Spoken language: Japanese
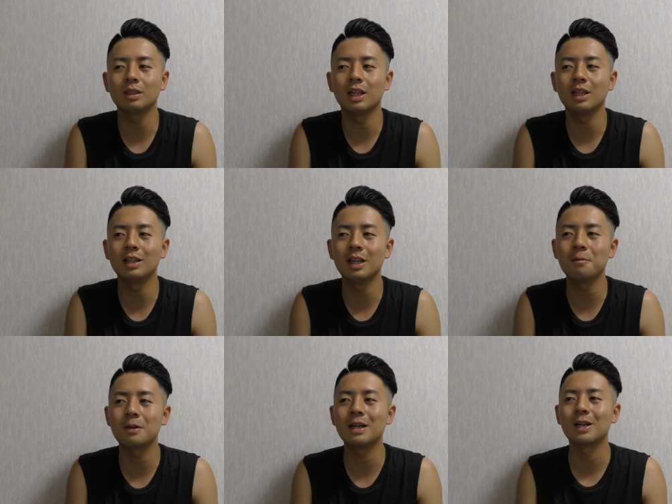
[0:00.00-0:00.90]
うやってれ
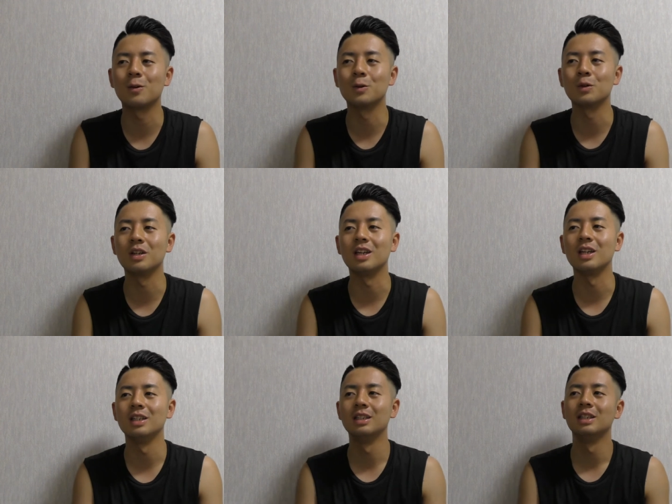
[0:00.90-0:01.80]
ばなんか本当に
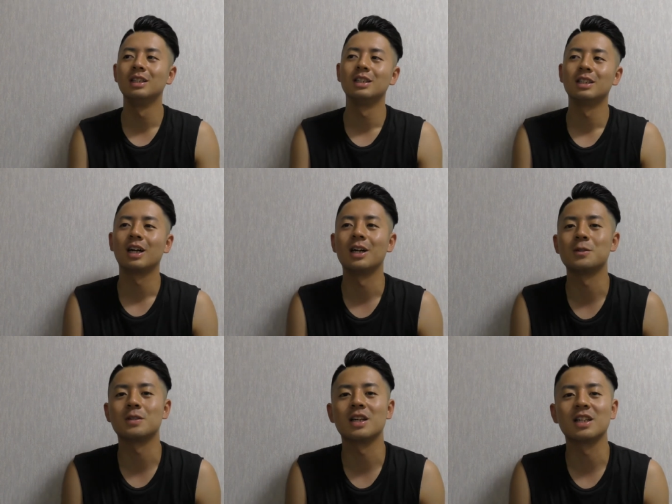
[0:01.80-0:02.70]
解
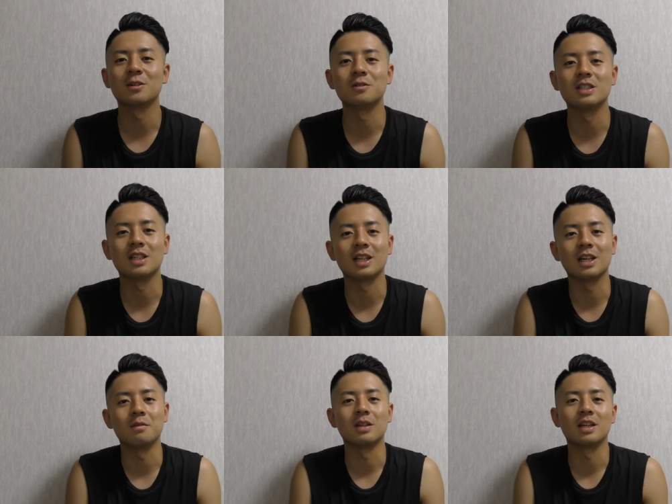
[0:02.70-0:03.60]
消されてくんじゃねえ
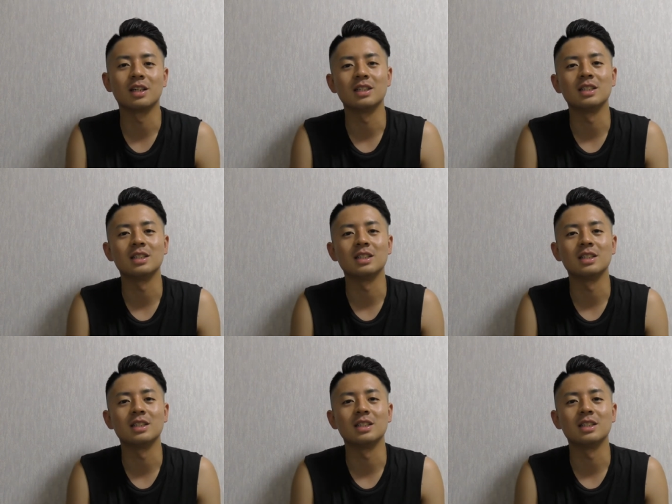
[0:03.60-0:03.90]
かみたいな感